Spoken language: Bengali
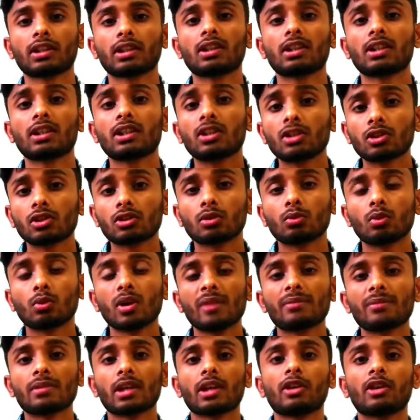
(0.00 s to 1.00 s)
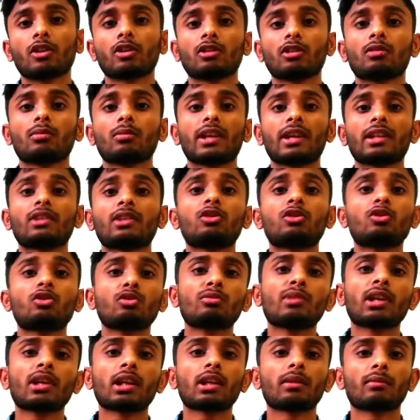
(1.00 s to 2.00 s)
একটি নির্দিষ্ট ওয়েবসাইট অথবা একটি
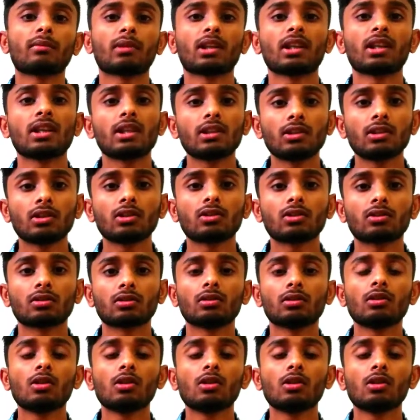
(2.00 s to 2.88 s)
ডোমেন নেমের নির্দিষ্ট